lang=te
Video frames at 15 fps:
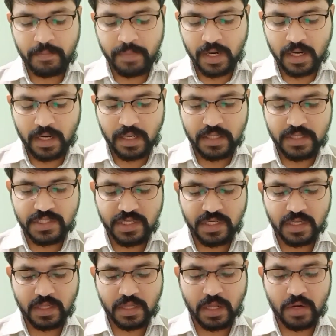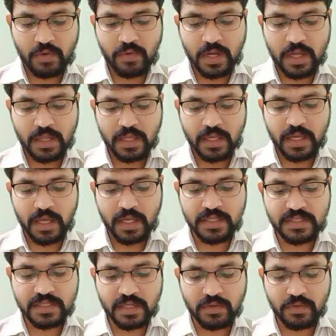ప్రకటించిన తరువాత ఏం
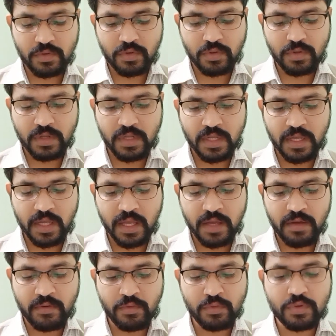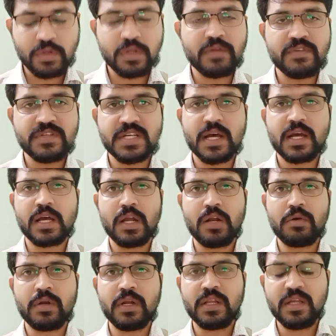జరుగుతోంది ఏమవుతోంది విశాఖలో
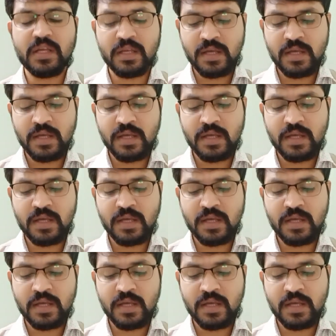అనేది